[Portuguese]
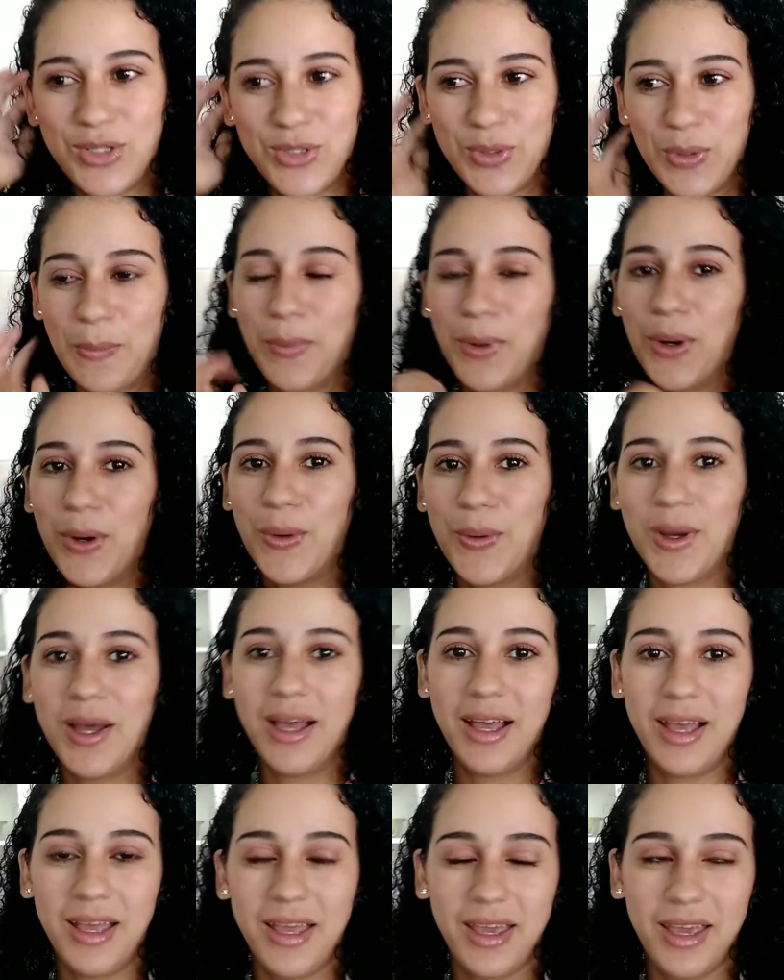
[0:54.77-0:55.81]
isso. Bom,
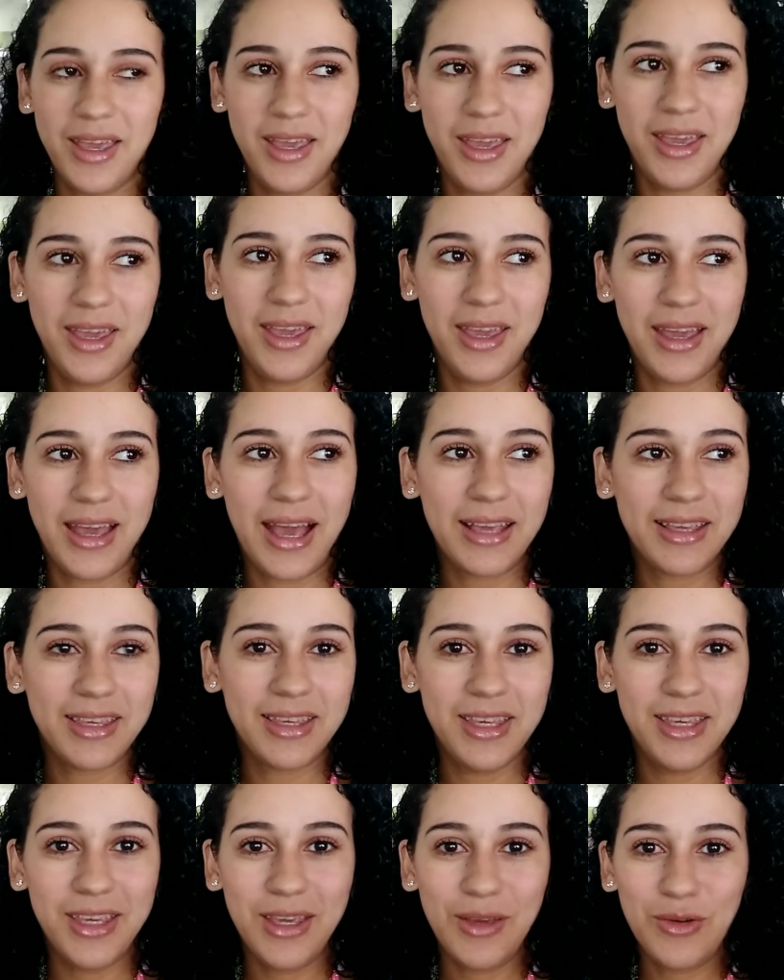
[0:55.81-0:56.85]
é,
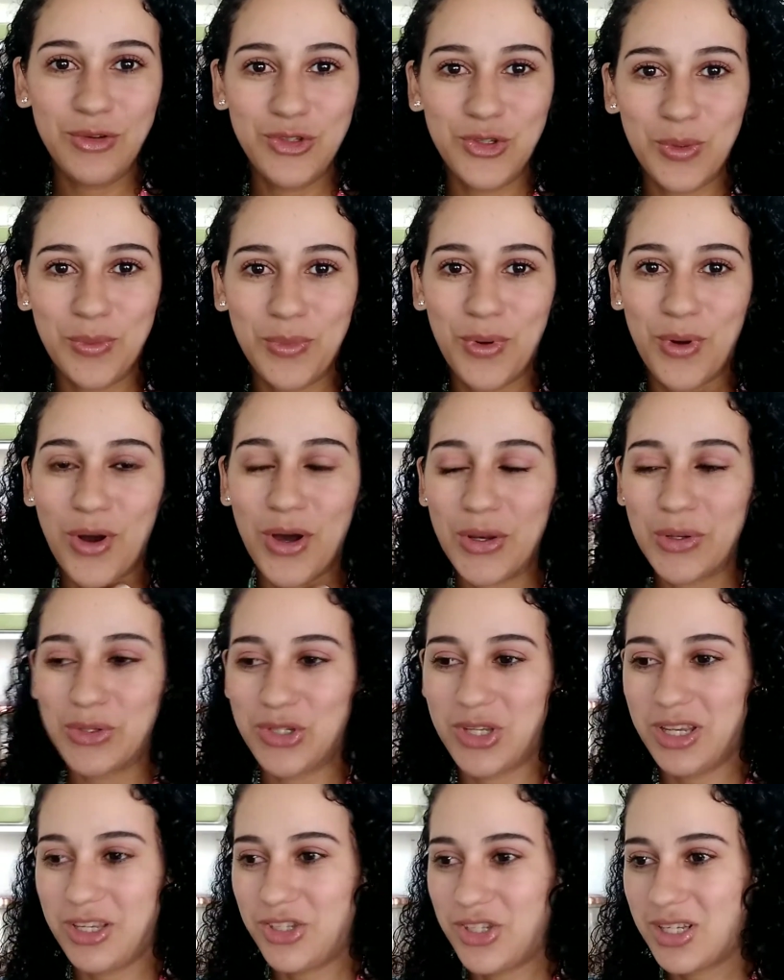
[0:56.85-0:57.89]
aqui onde eu moro,
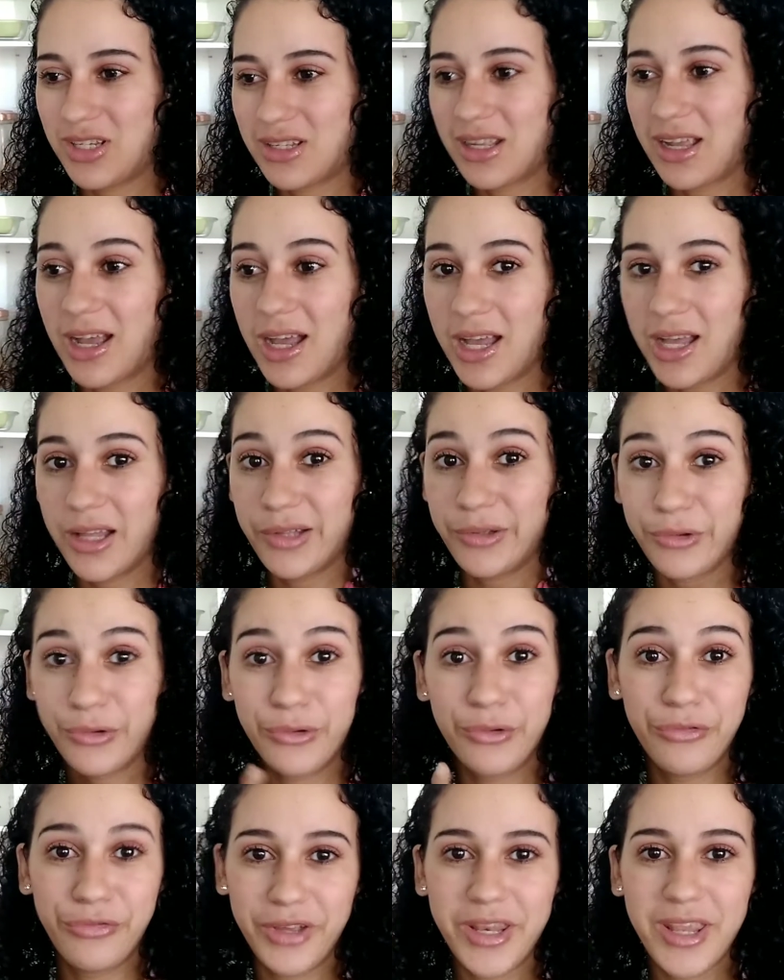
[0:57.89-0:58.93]
gente, tá
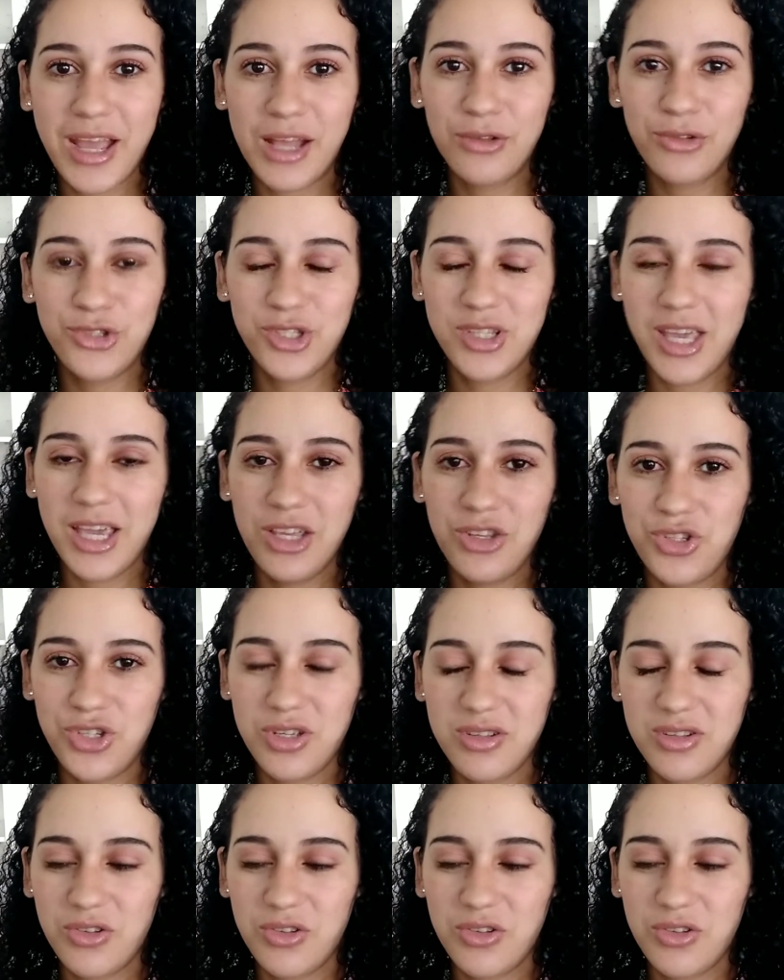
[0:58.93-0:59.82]
com feriado de 10 dias.